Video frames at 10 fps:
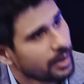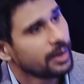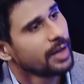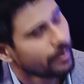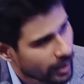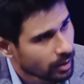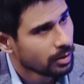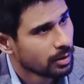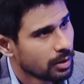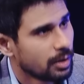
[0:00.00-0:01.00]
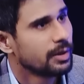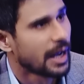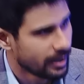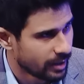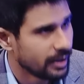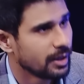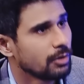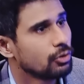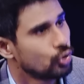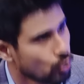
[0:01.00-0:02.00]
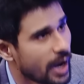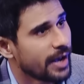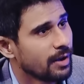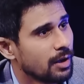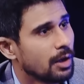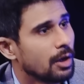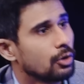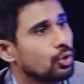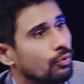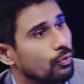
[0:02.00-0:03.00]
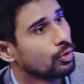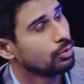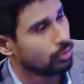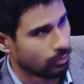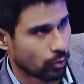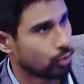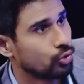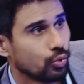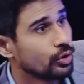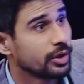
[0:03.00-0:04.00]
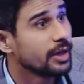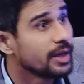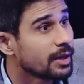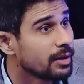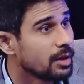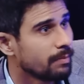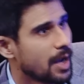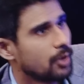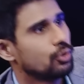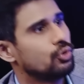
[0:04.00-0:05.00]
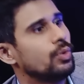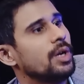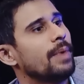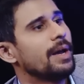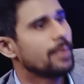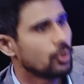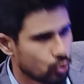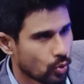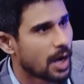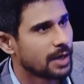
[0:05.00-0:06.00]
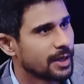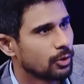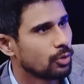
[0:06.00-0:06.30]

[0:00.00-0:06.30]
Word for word: लगी नहीं भाई डाइन नहीं है चूहा है तो वो तो वो तो चूहों से नहीं डरती थी मैं तो चूहे भाई मैं तो चूहा आ जाए